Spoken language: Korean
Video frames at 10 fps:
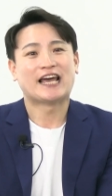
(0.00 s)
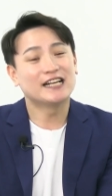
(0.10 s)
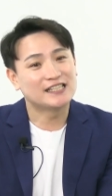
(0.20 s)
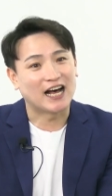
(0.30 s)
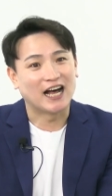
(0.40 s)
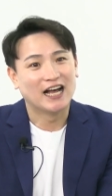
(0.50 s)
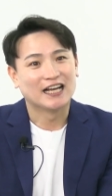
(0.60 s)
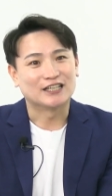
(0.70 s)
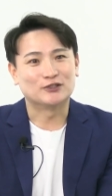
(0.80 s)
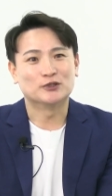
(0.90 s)
행사
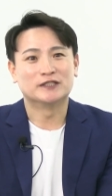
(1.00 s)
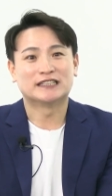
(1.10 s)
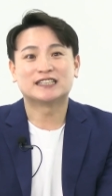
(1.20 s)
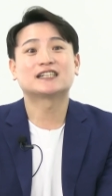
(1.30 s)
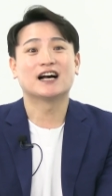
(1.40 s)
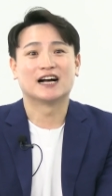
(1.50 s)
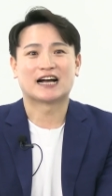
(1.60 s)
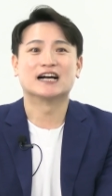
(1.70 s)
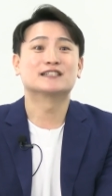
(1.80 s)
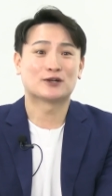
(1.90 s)
그리고 이제 특강
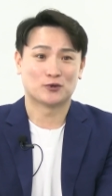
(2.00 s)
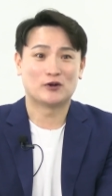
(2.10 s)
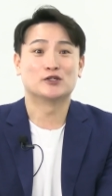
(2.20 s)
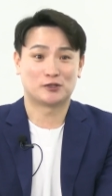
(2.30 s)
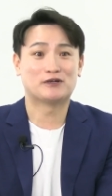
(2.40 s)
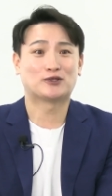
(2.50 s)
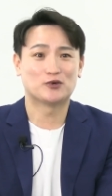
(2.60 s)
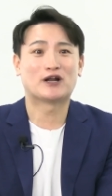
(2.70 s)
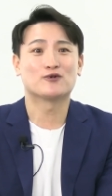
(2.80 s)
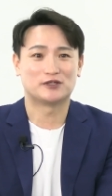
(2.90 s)
강사로 열심히
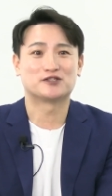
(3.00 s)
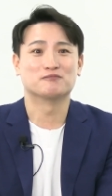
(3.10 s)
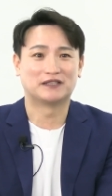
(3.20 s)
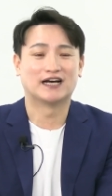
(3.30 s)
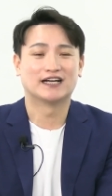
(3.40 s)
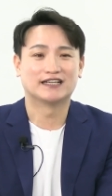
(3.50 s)
활동을 하고 있습니다.